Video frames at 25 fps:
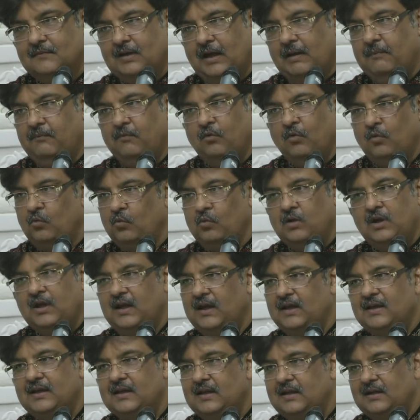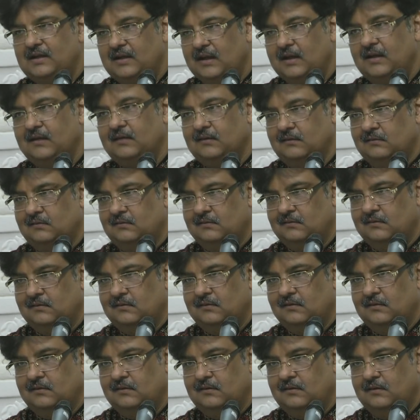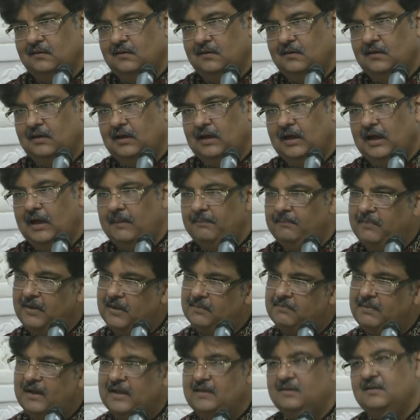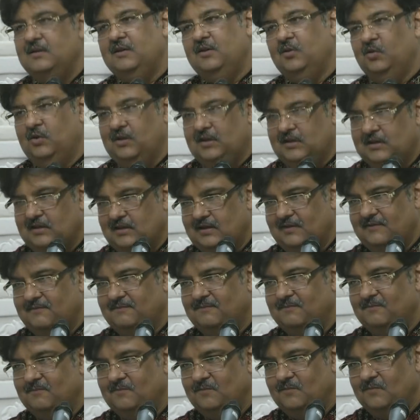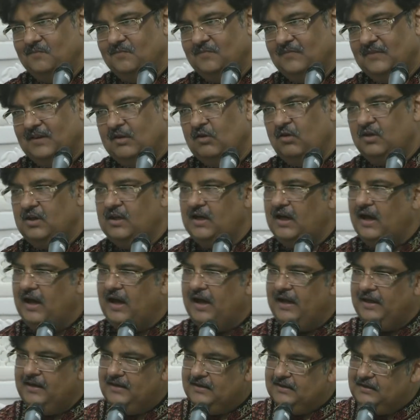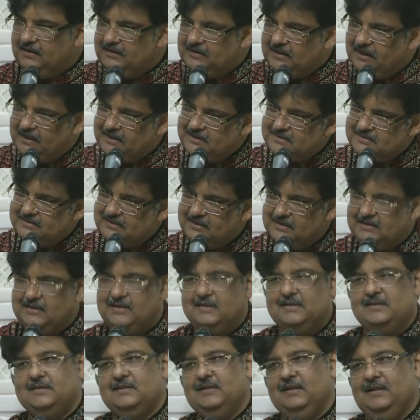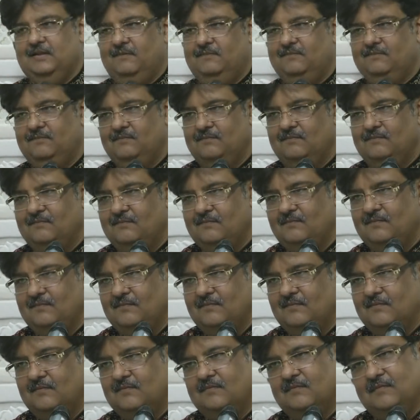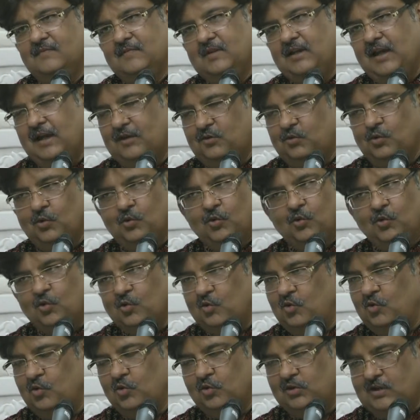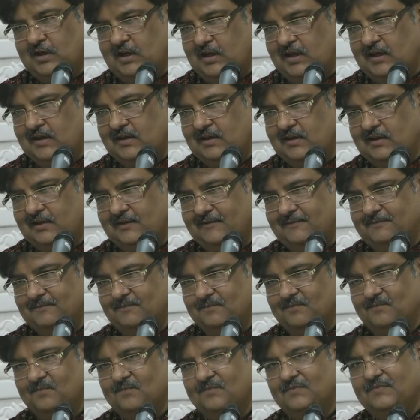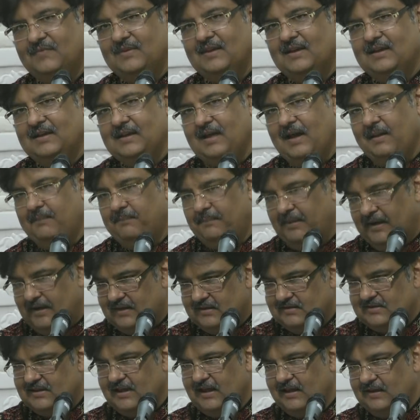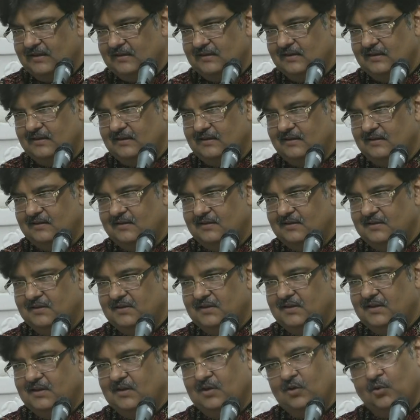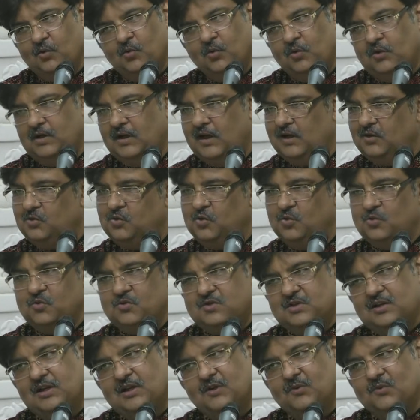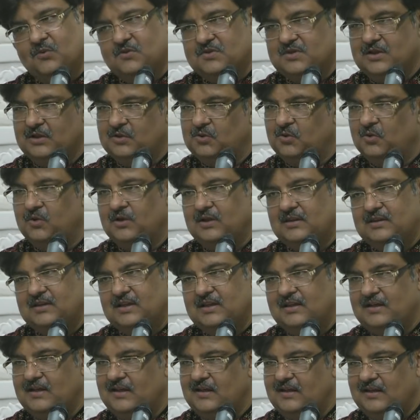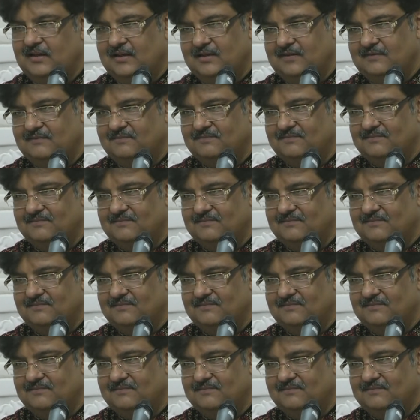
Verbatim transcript: अब वो उड़ेगी नहीं अब बर्बादी होएगी क्योंकि आएगी धाए से नीचे या तो लोग लूट लेंगे या फट जाएगी होना तो कुछ ना कुछ गति नहीं है